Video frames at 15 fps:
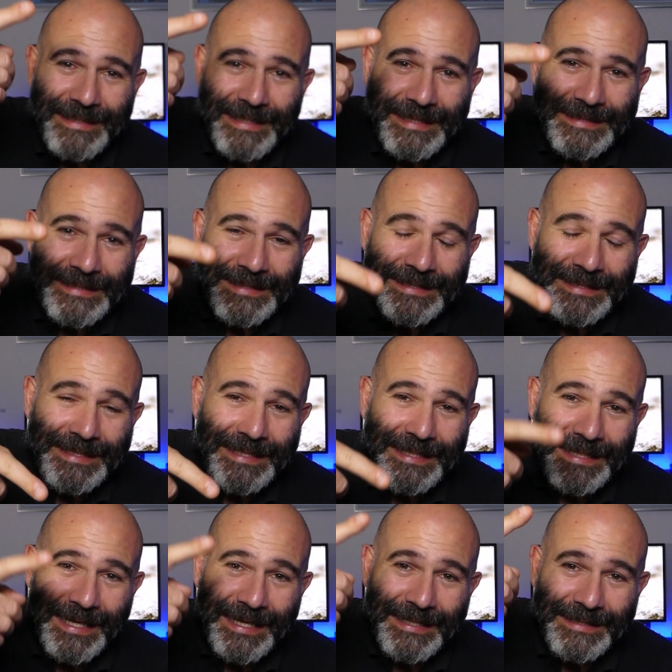la
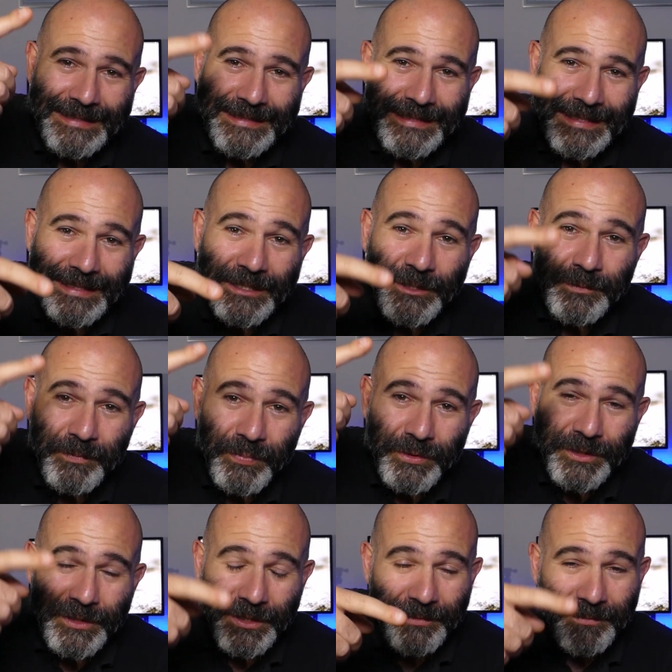stina
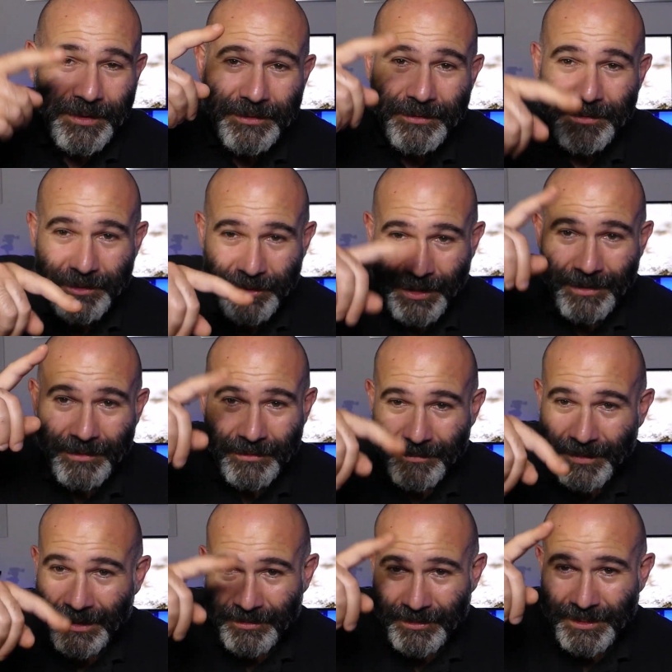dell'esposimetro,
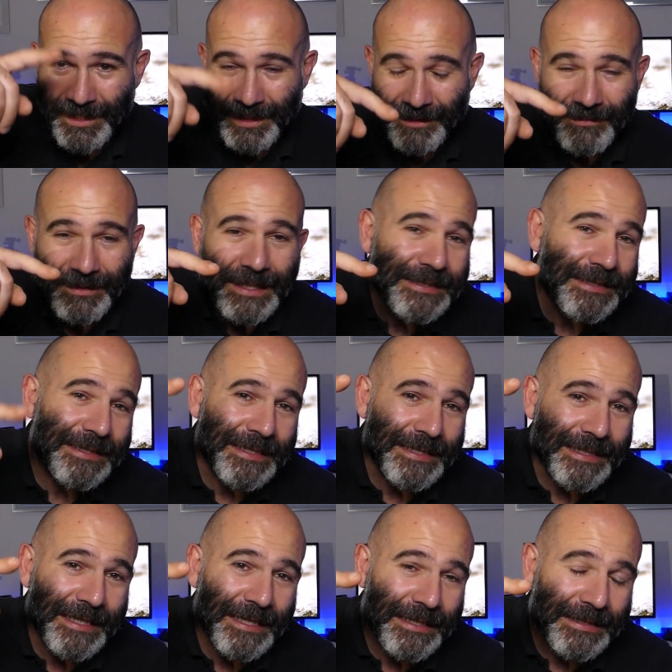dicendomi cos'era quella
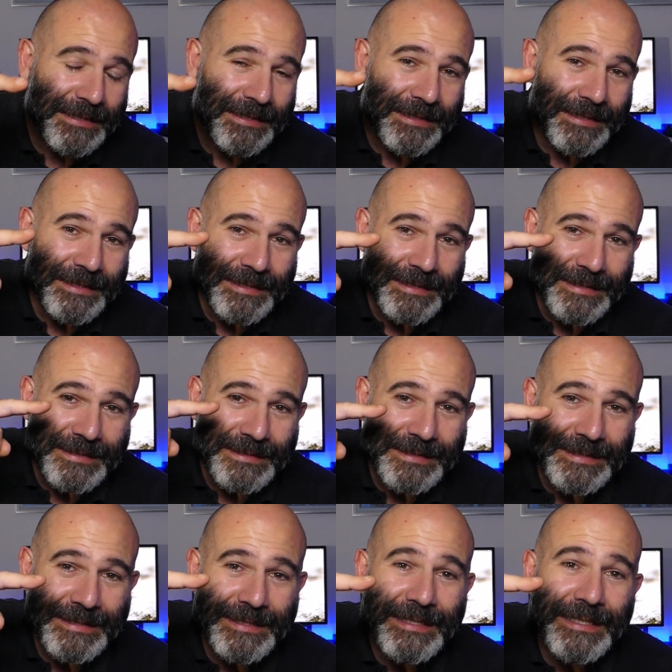stina,
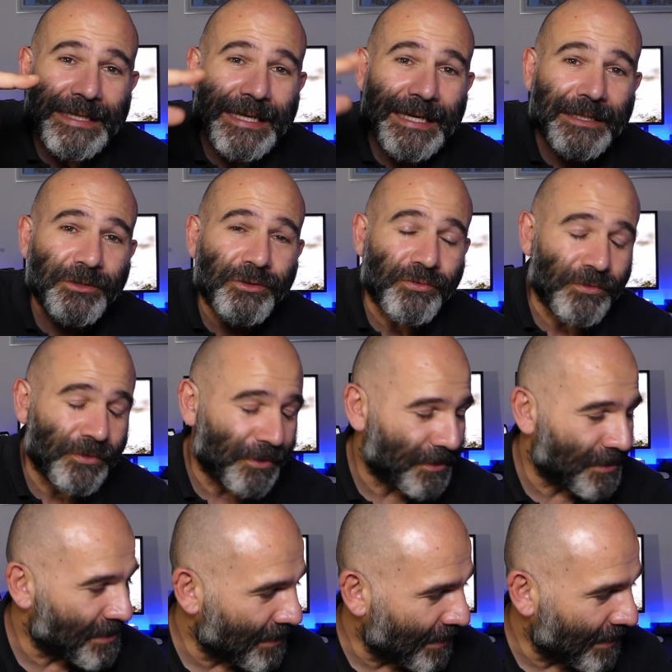stia sullo